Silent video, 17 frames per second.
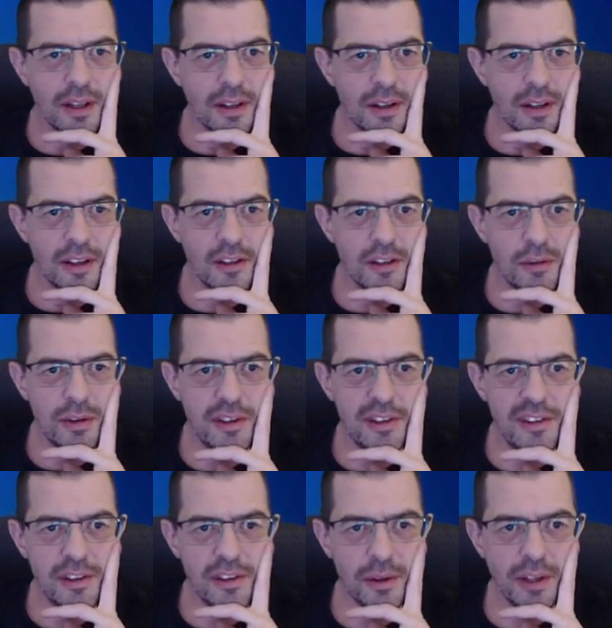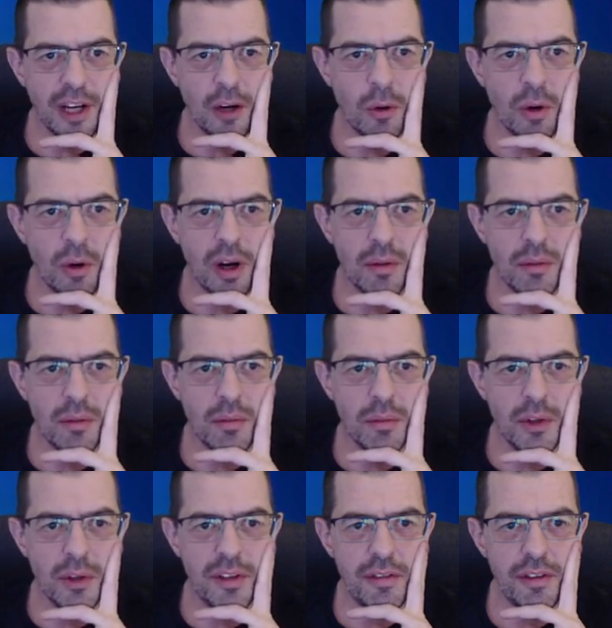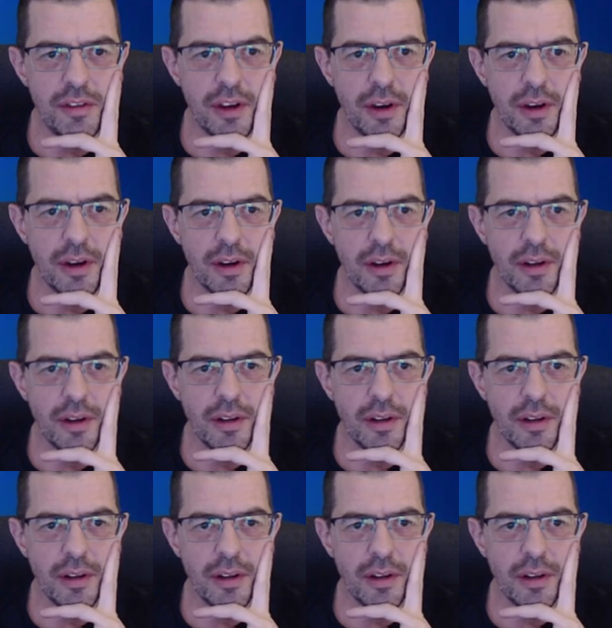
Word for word: Ensuite, ici, on a quoi Modifieur